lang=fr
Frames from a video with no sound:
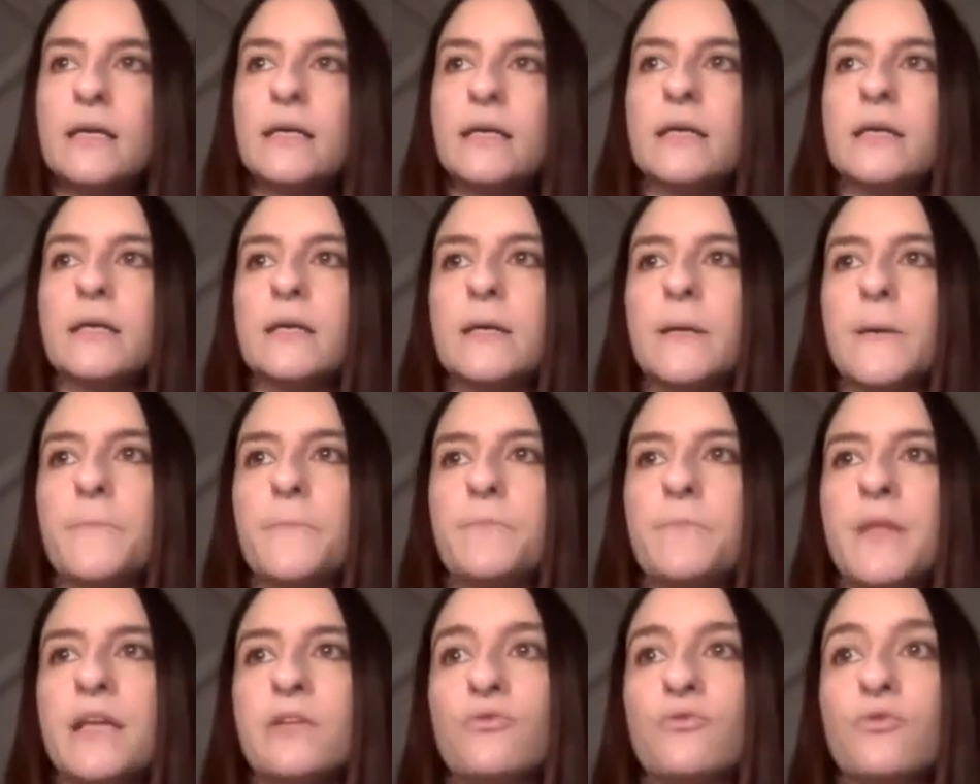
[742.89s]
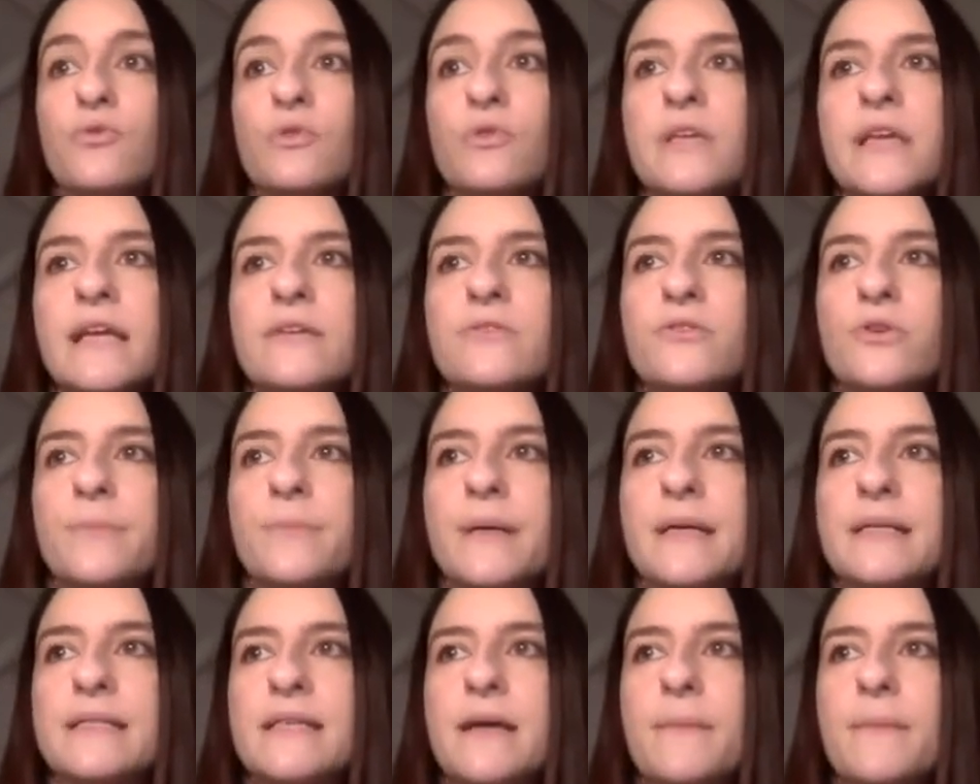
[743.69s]
Euh, et donc quelque
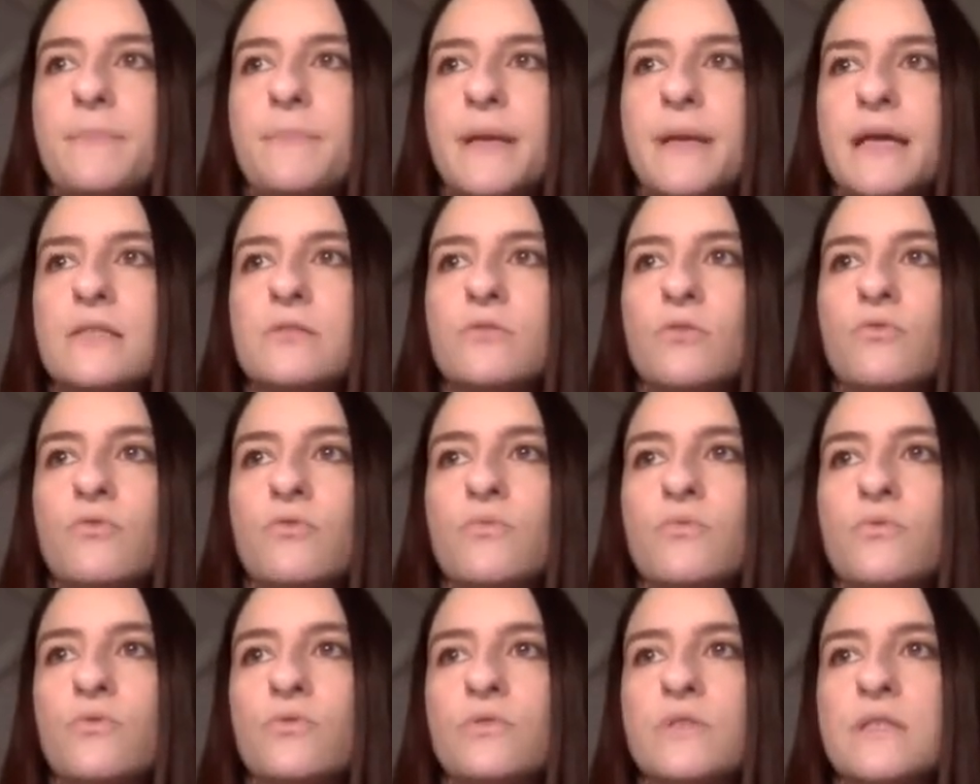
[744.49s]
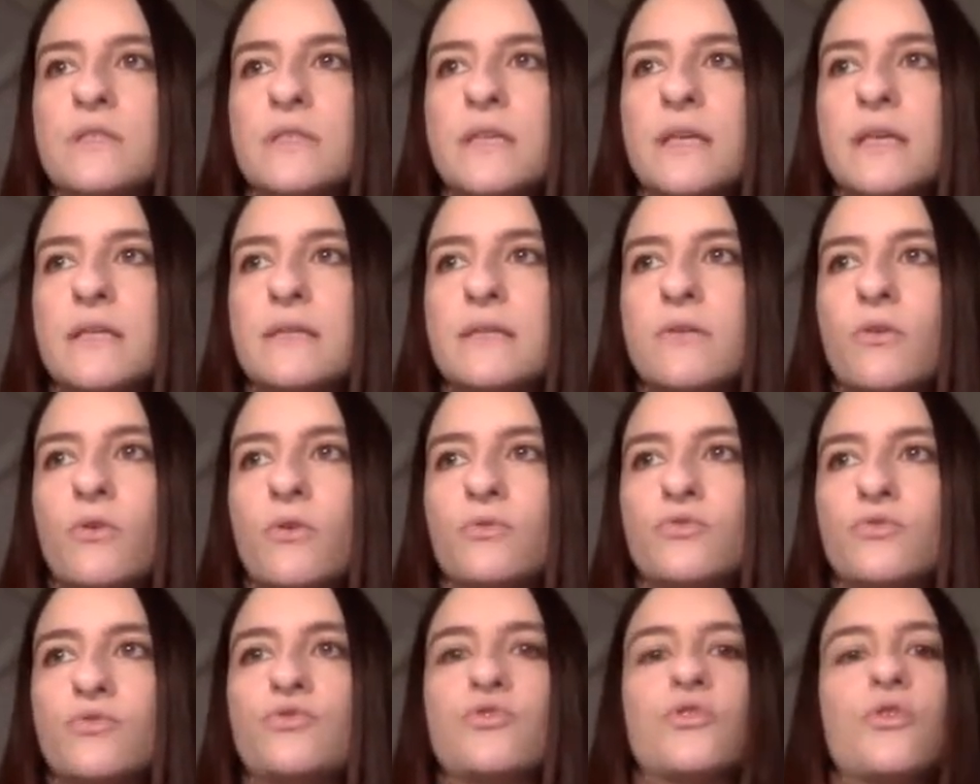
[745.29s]
part, sa place dans le monde, c'est
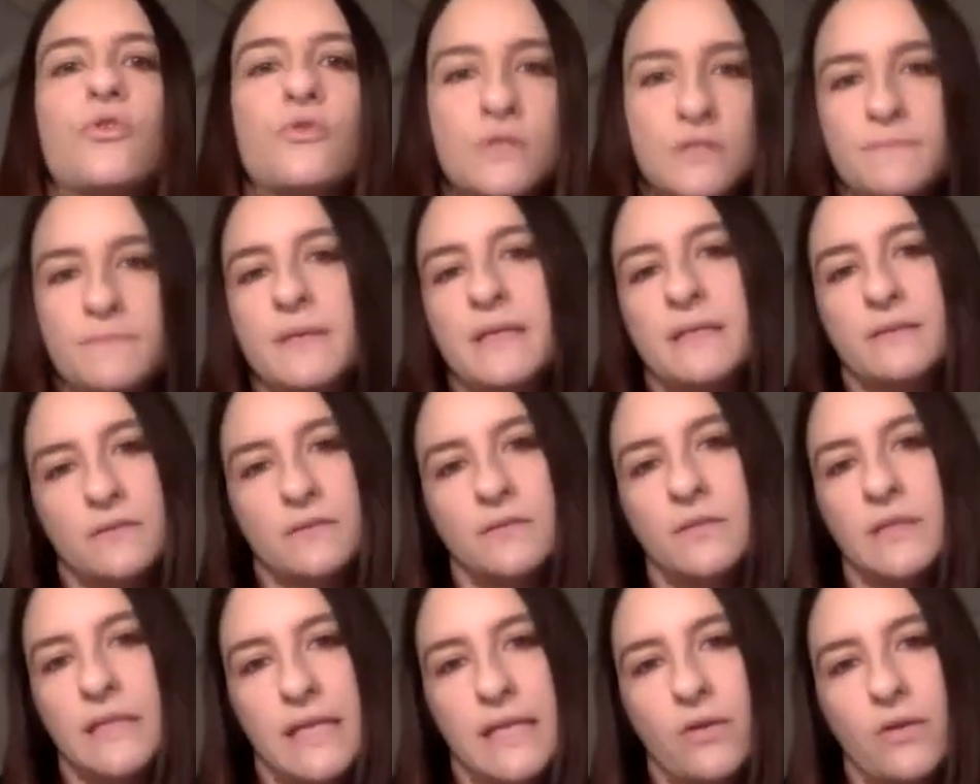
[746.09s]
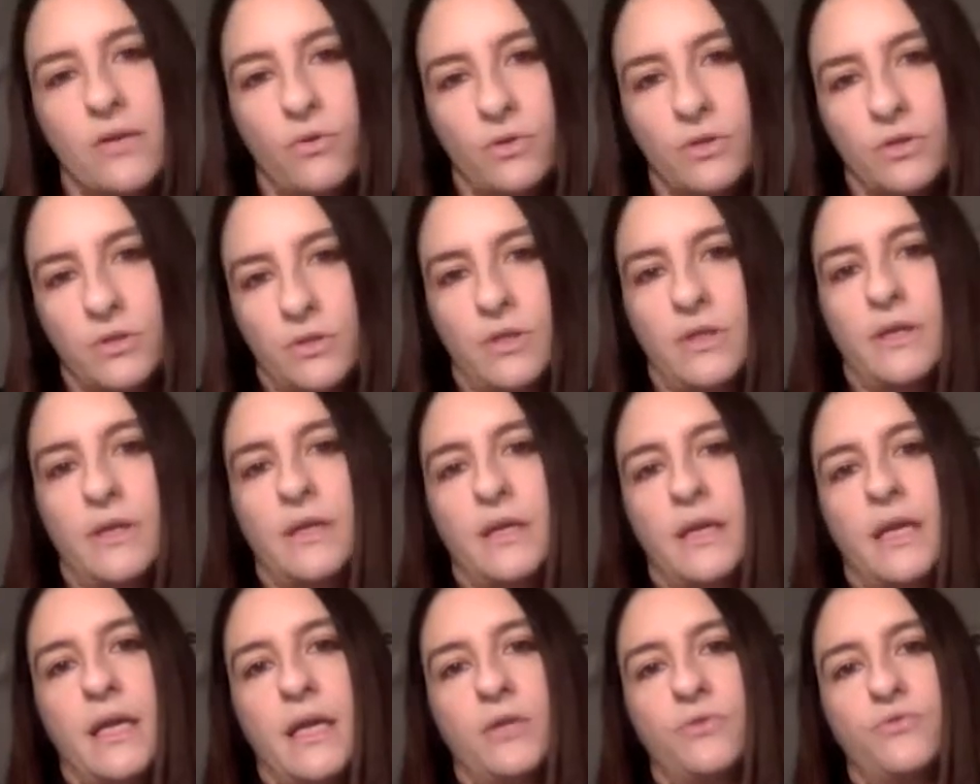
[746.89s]
de transmettre des langues
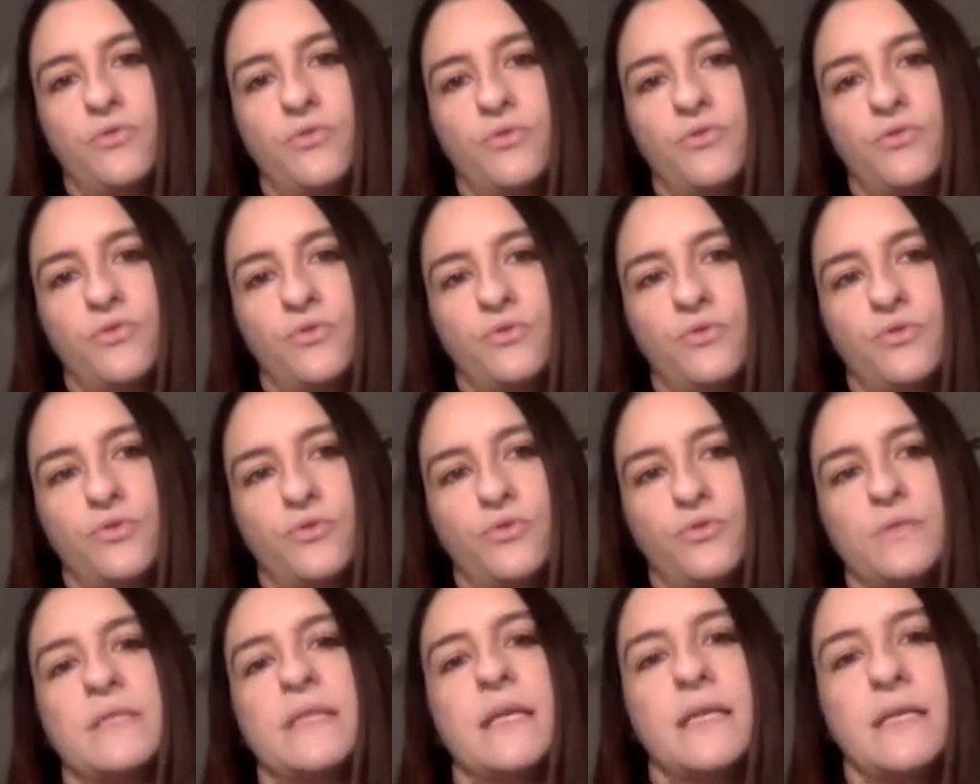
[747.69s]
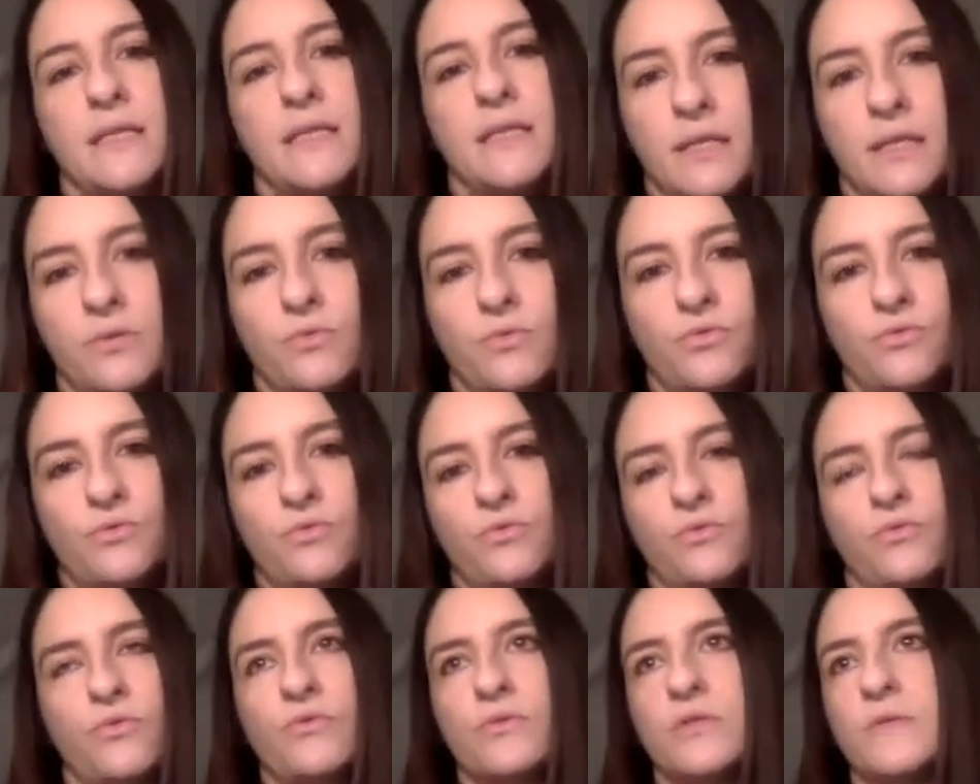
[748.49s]
et d'enseigner, de,
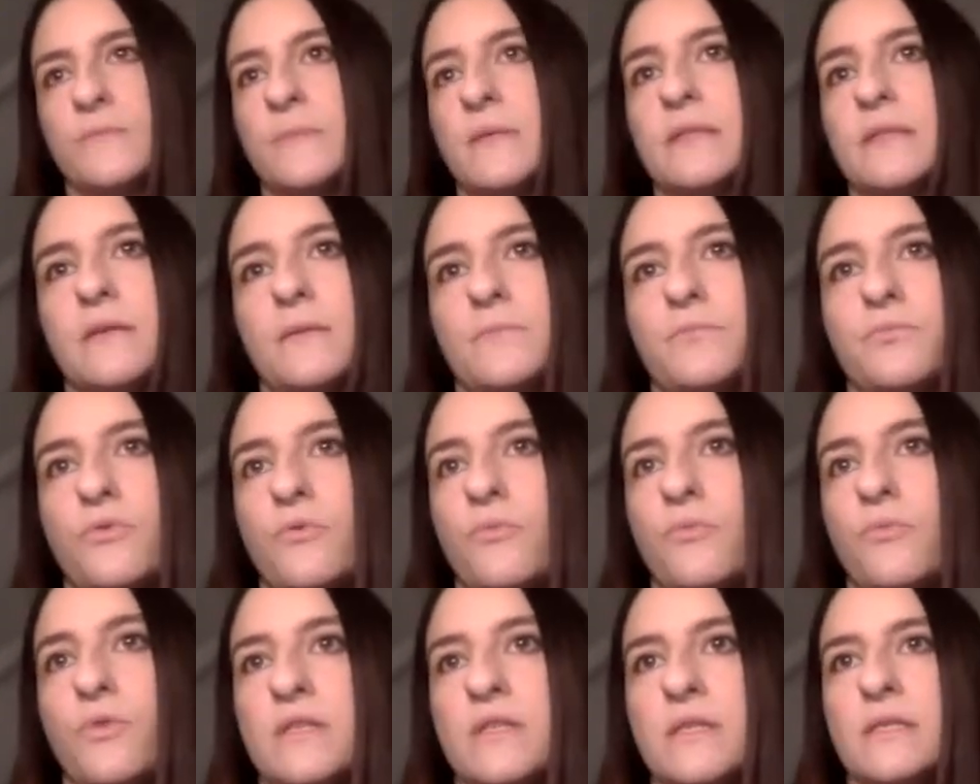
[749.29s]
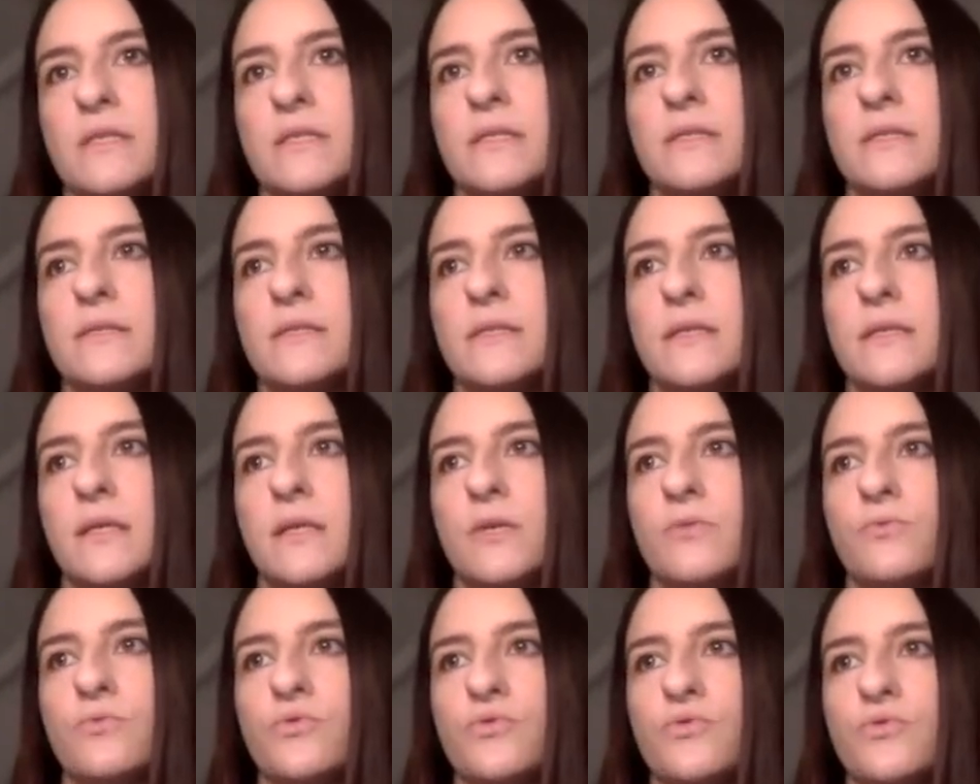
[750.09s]
de, transmettre. Pour moi, ça c'est
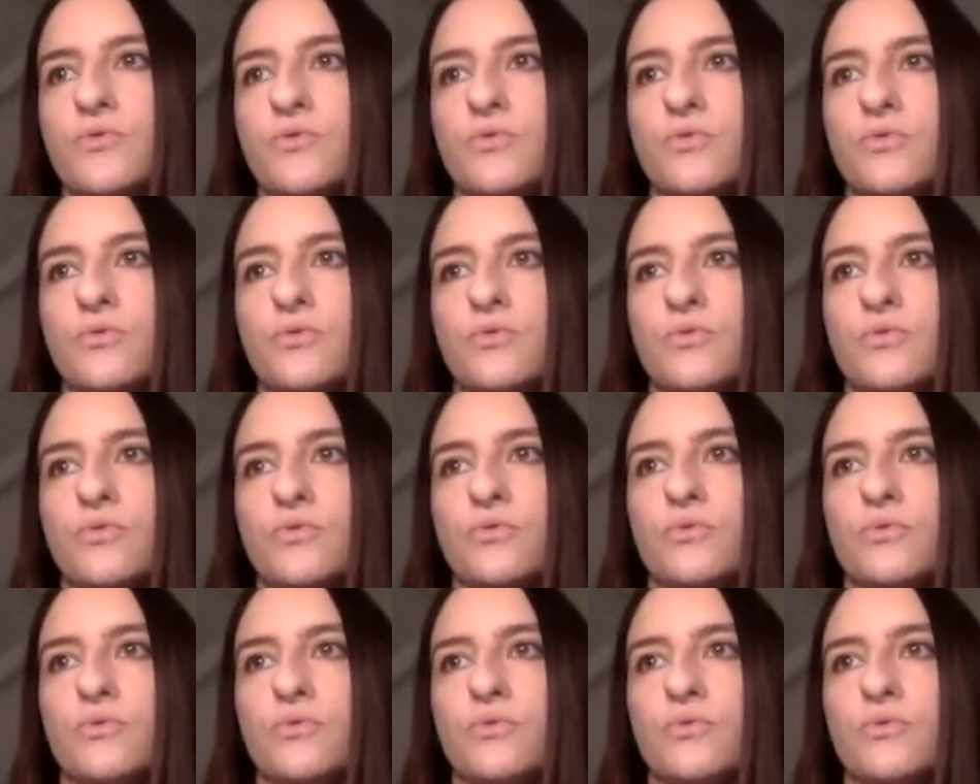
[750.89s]
quelque chose de,